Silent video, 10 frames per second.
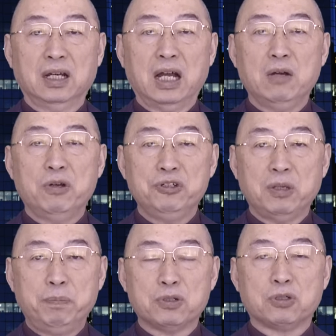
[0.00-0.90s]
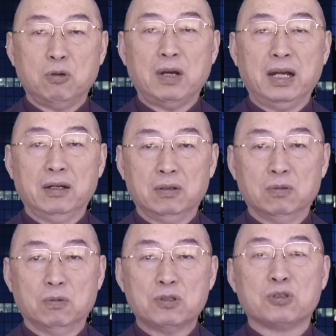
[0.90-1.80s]
韩国瑜他不说话
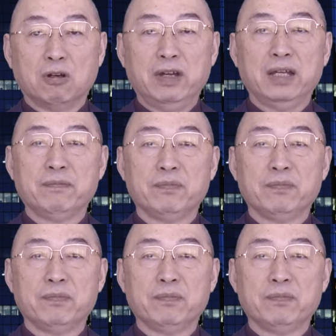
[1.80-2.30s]
无所谓，